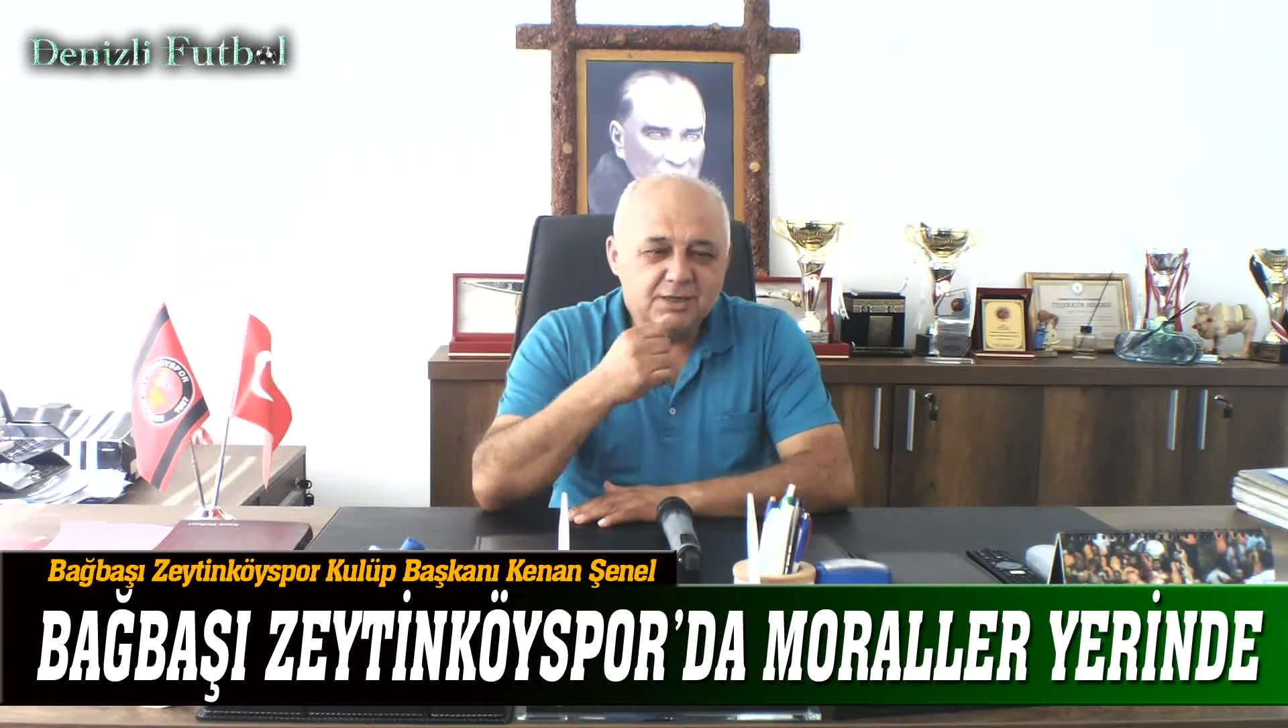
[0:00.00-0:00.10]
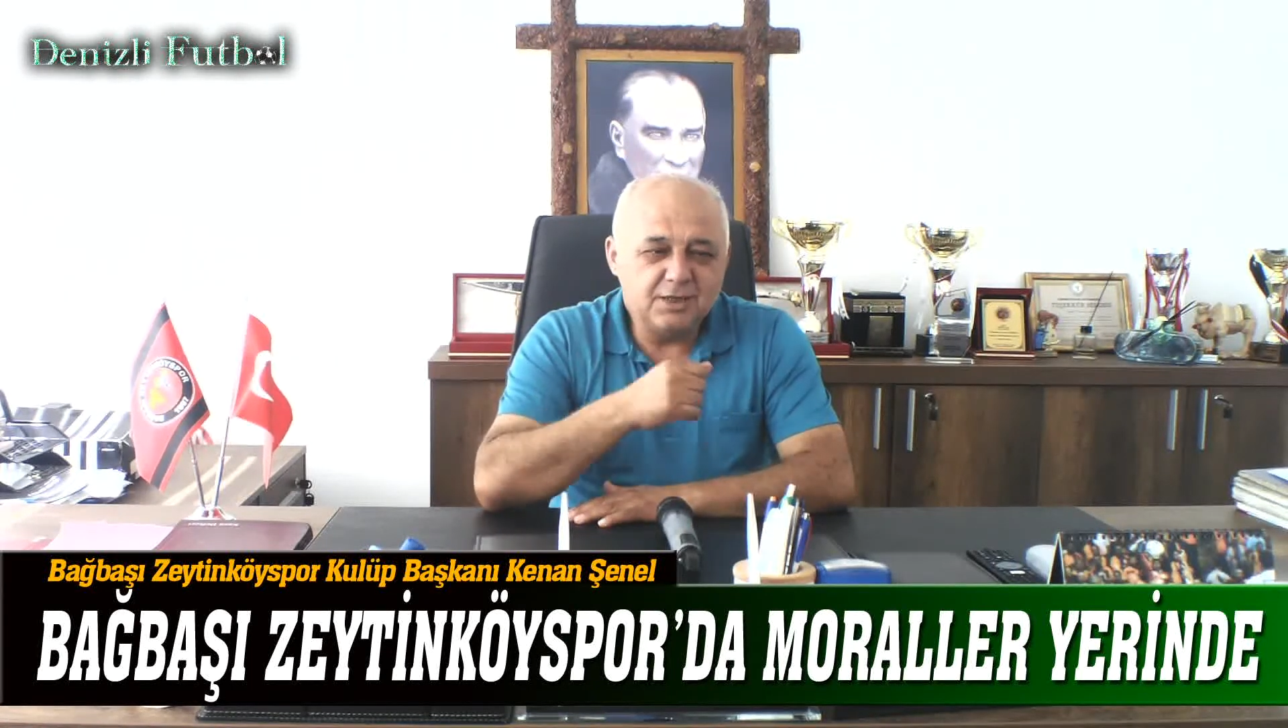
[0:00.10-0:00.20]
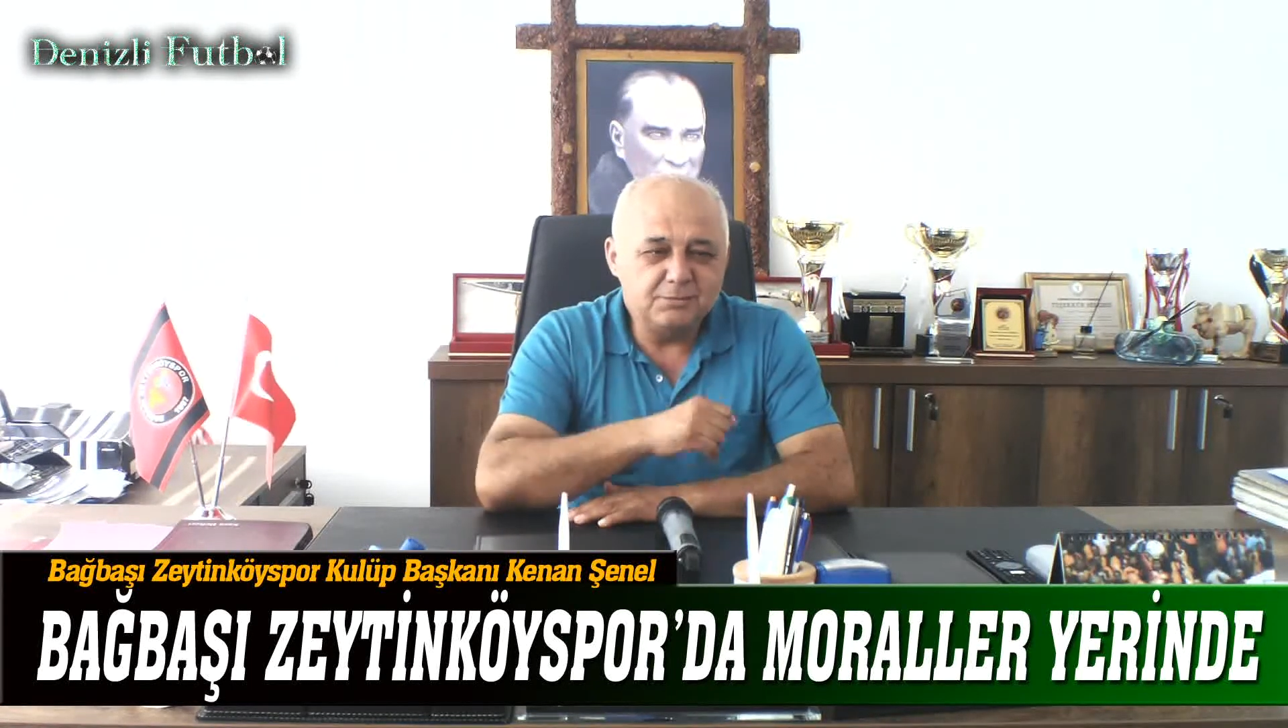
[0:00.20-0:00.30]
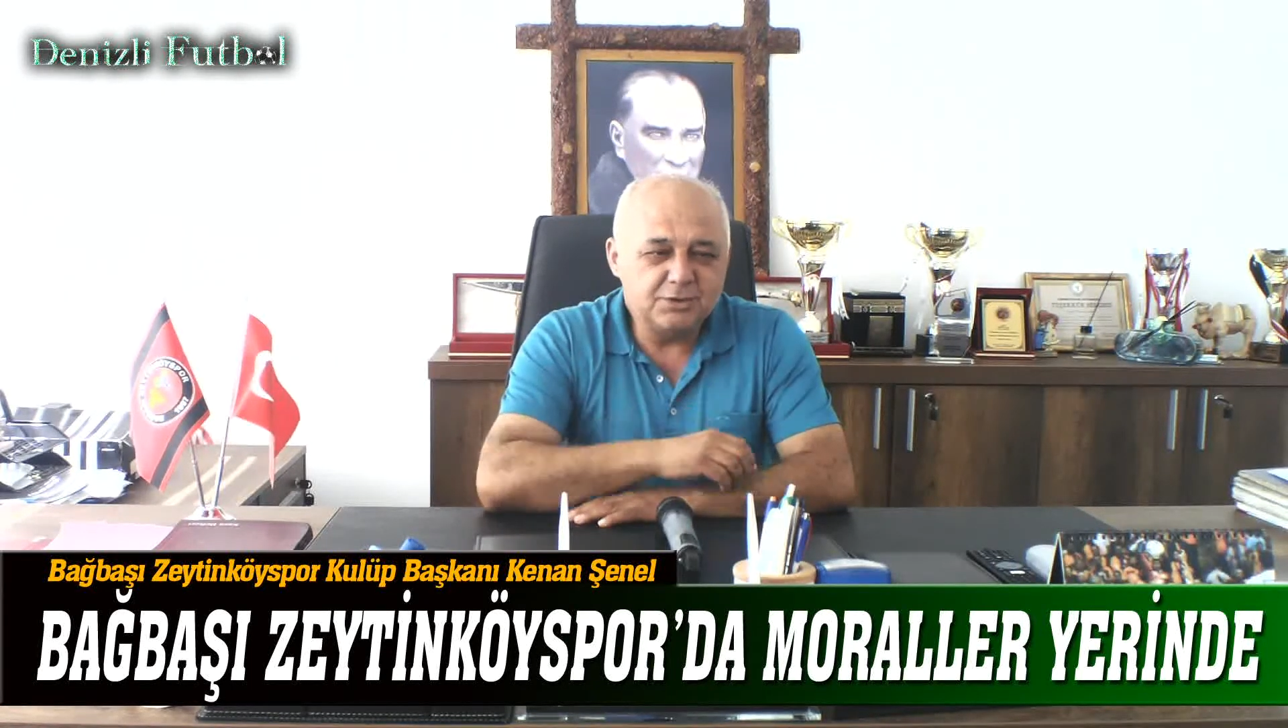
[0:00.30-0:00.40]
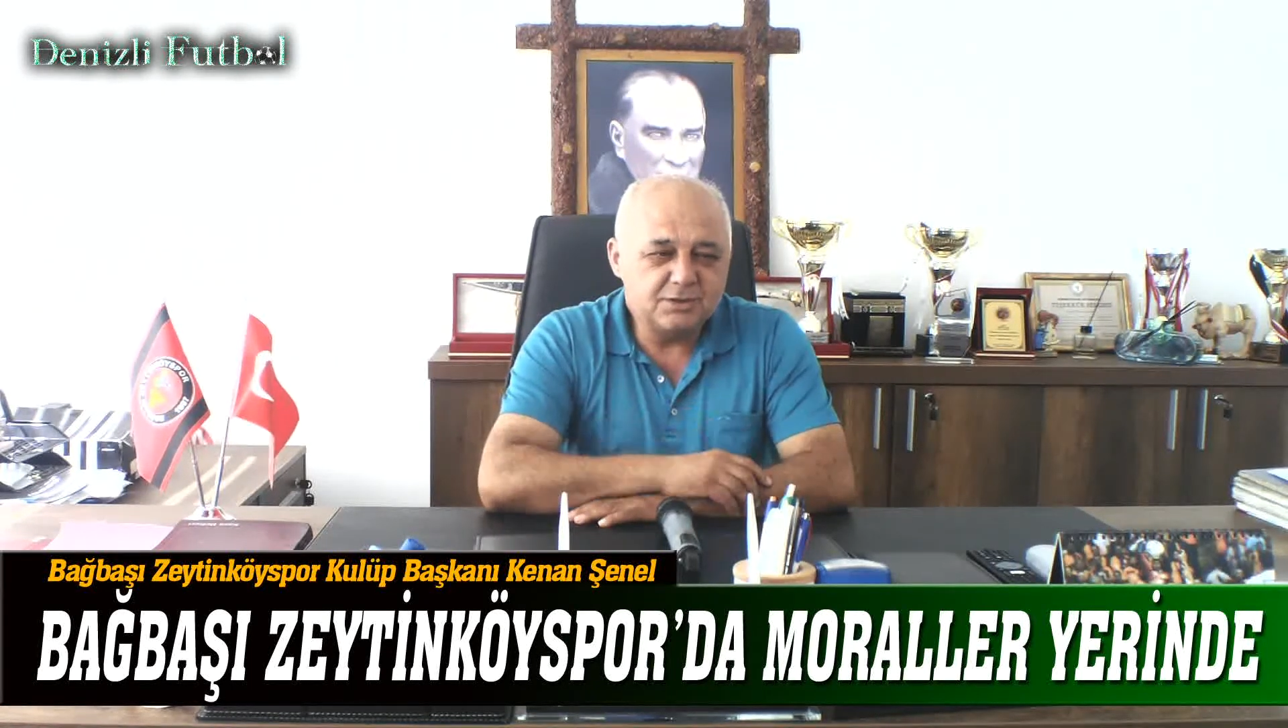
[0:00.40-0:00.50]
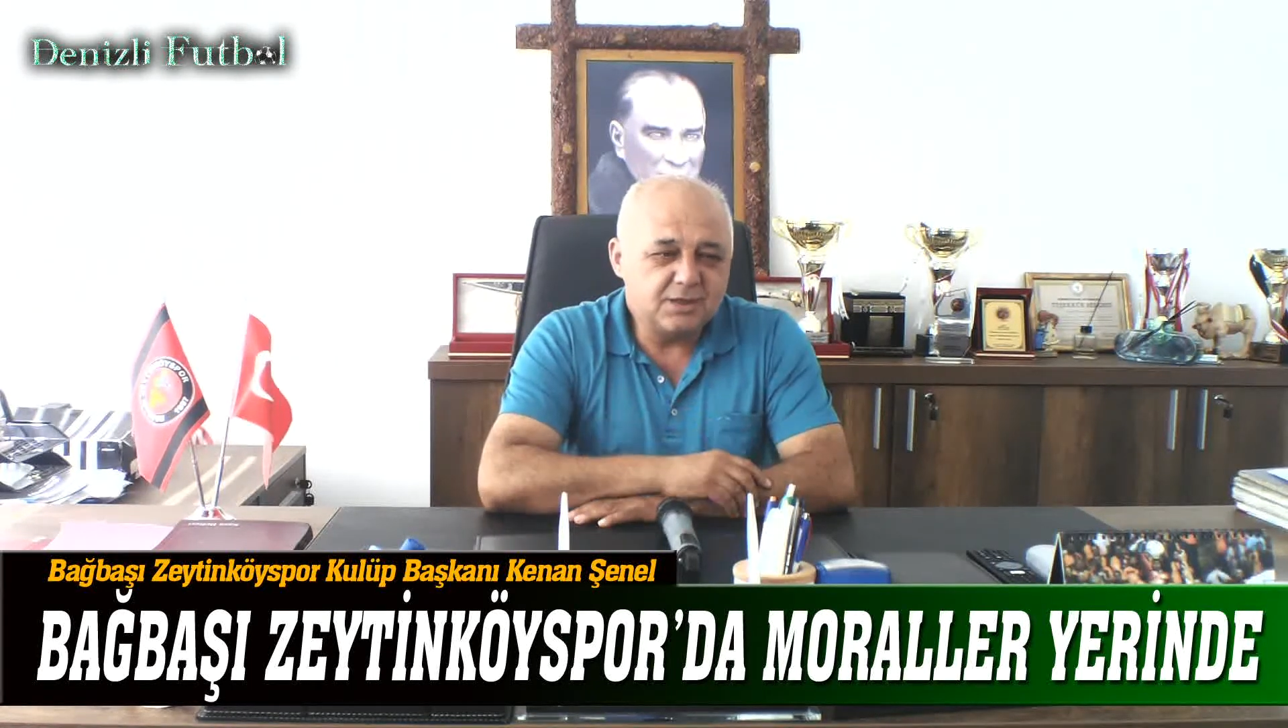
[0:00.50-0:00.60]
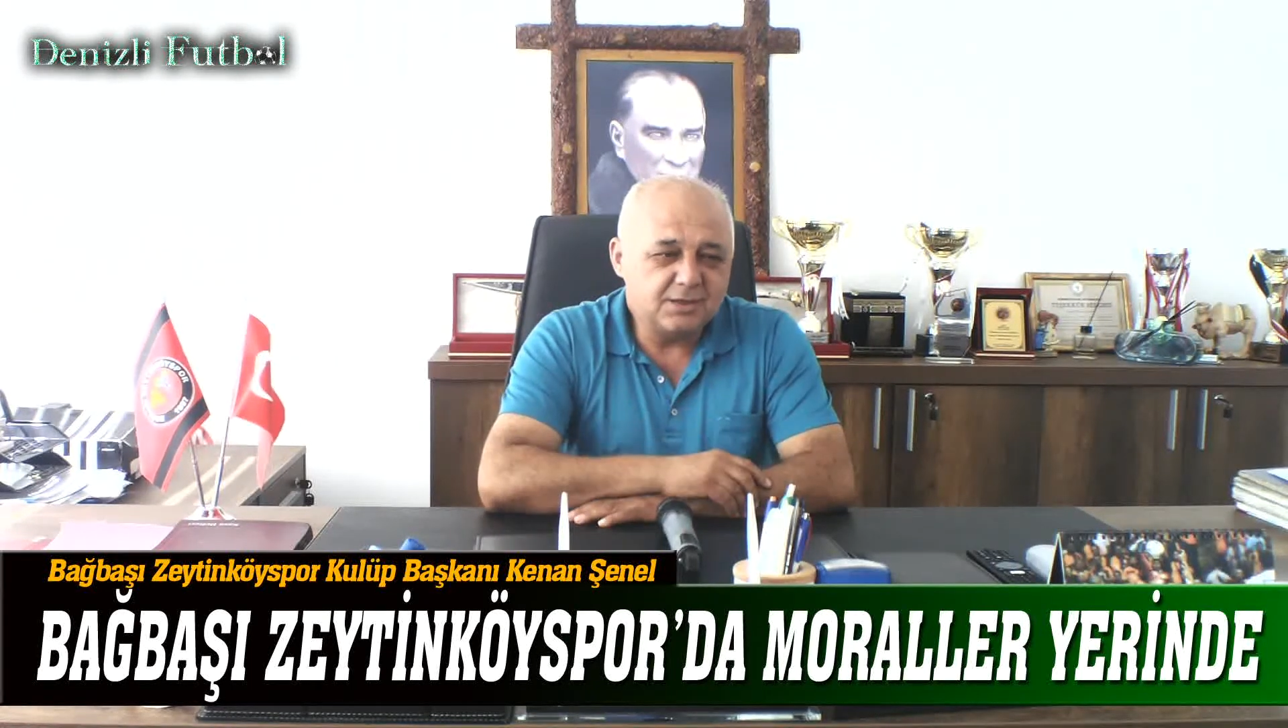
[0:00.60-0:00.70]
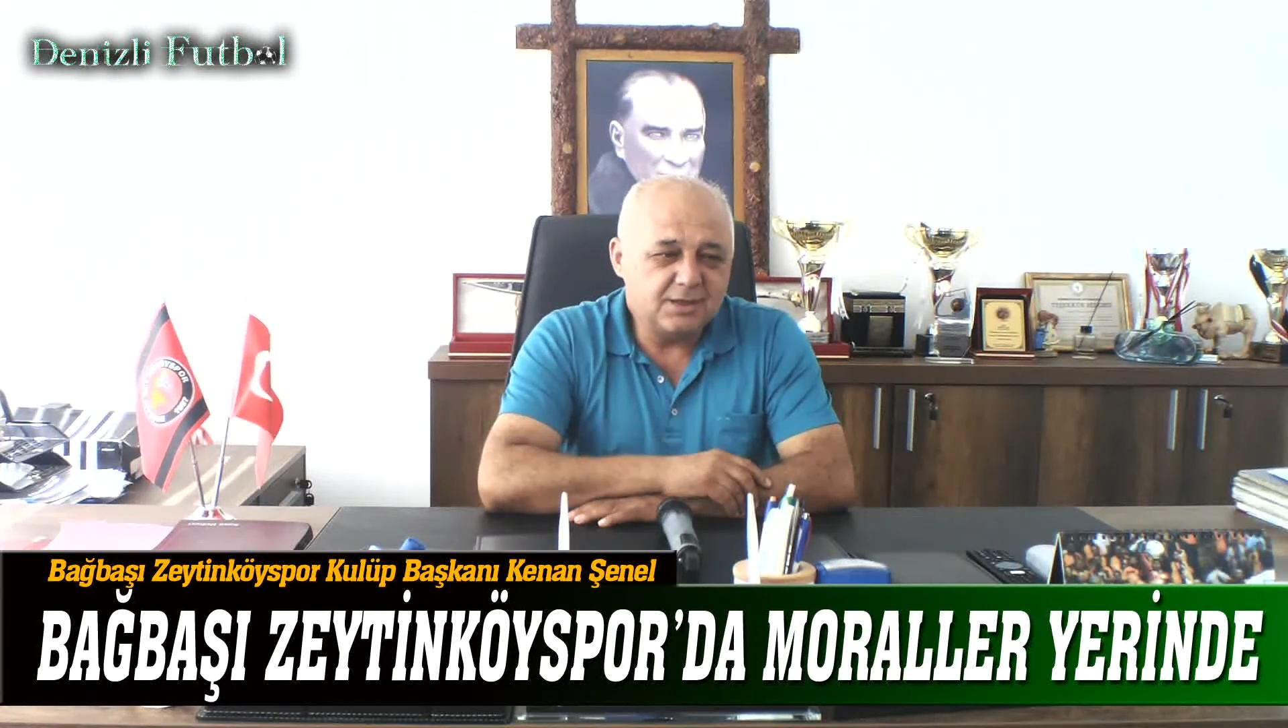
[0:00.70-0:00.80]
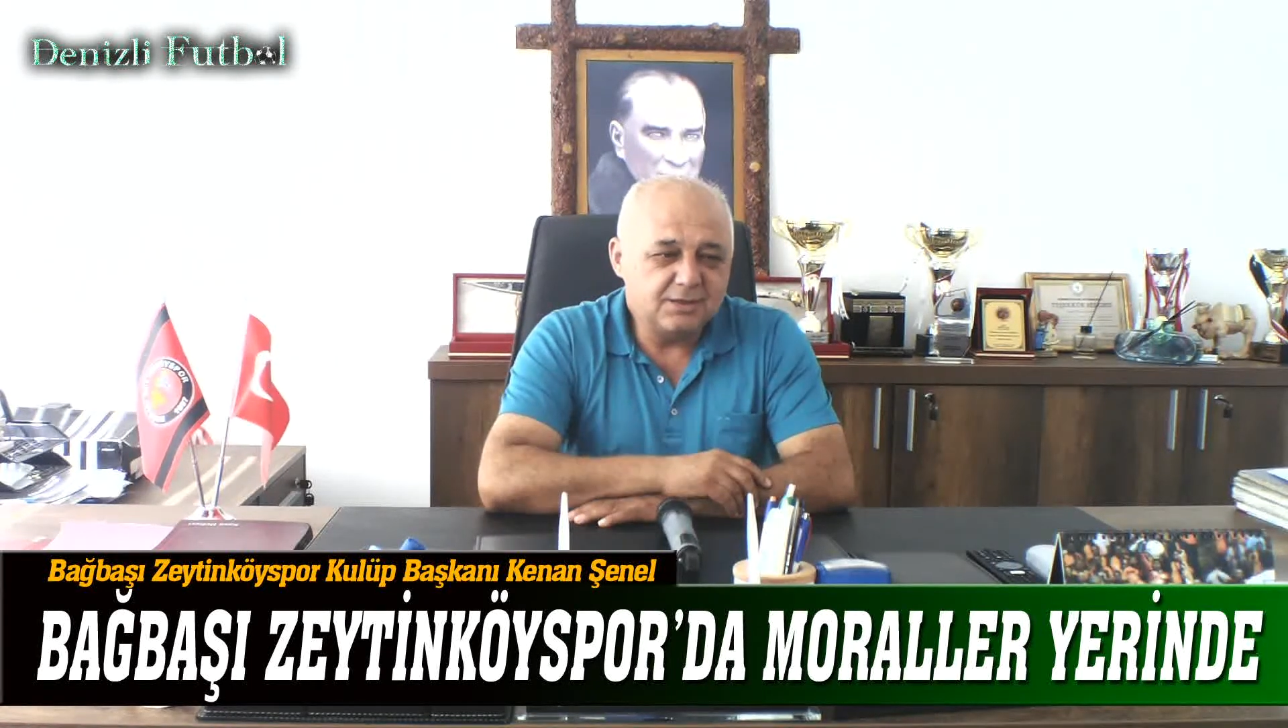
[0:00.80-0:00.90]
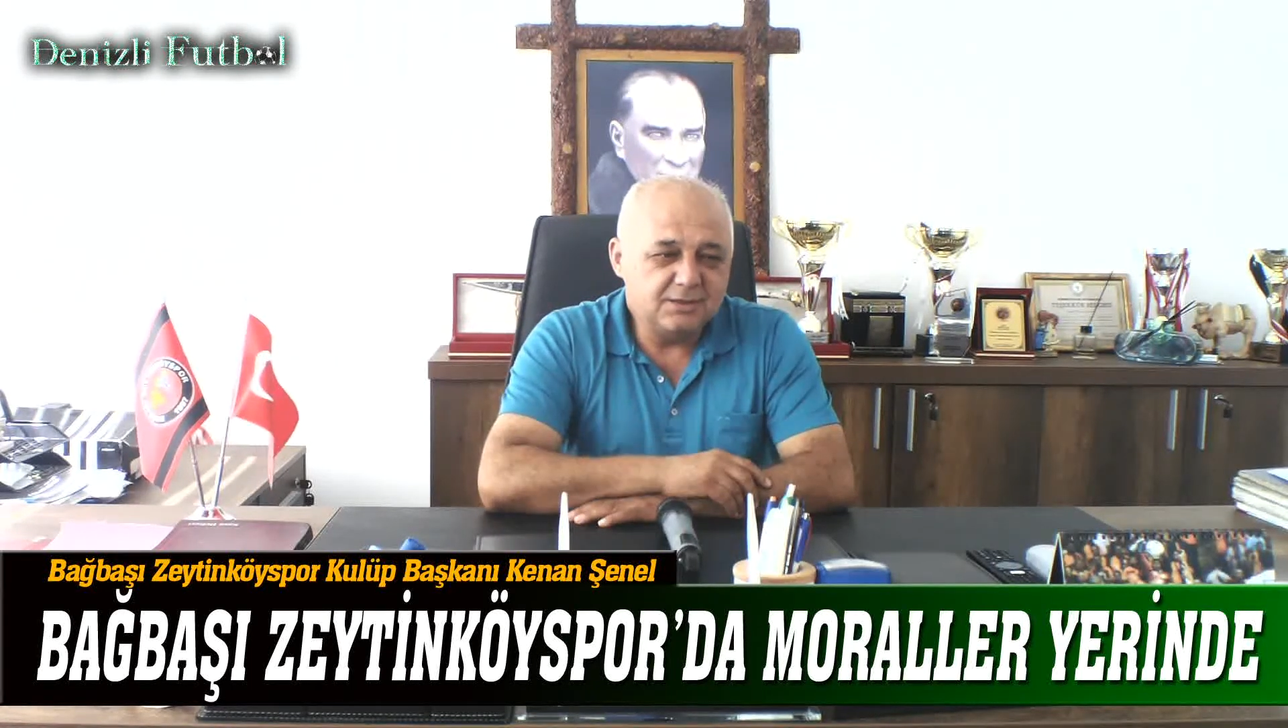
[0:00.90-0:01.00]
inanmıştı
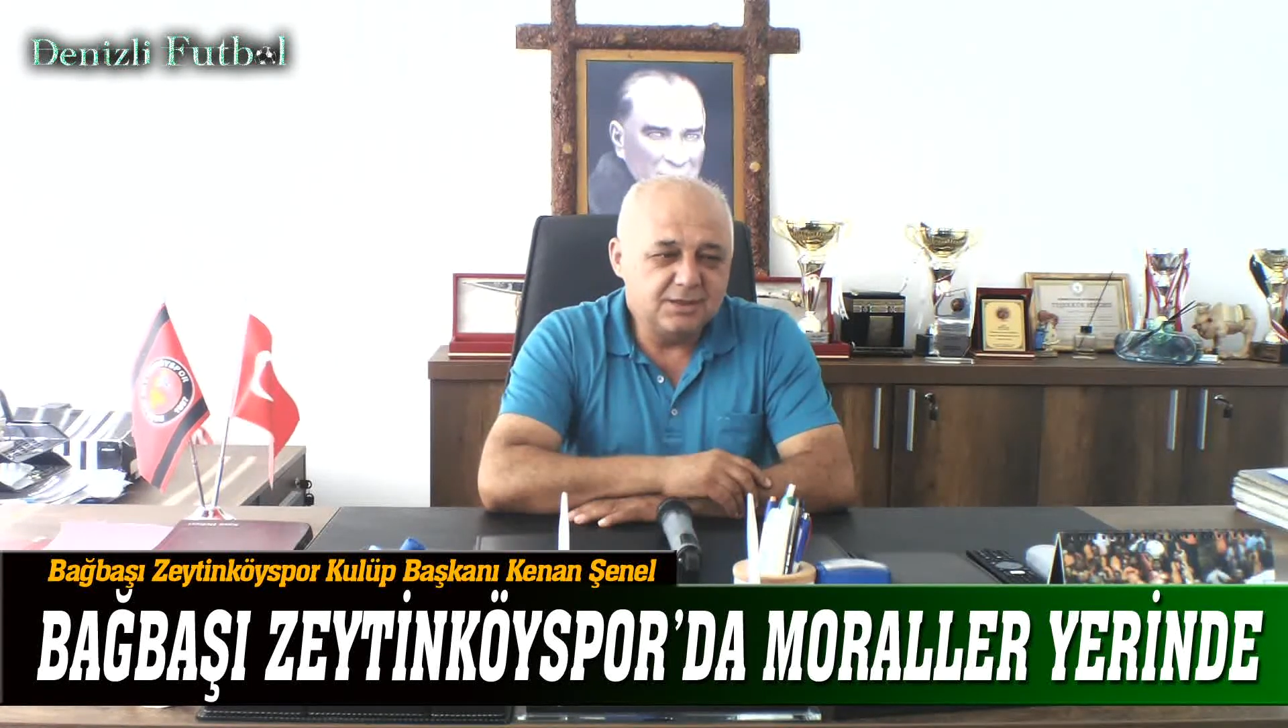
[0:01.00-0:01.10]
zaten.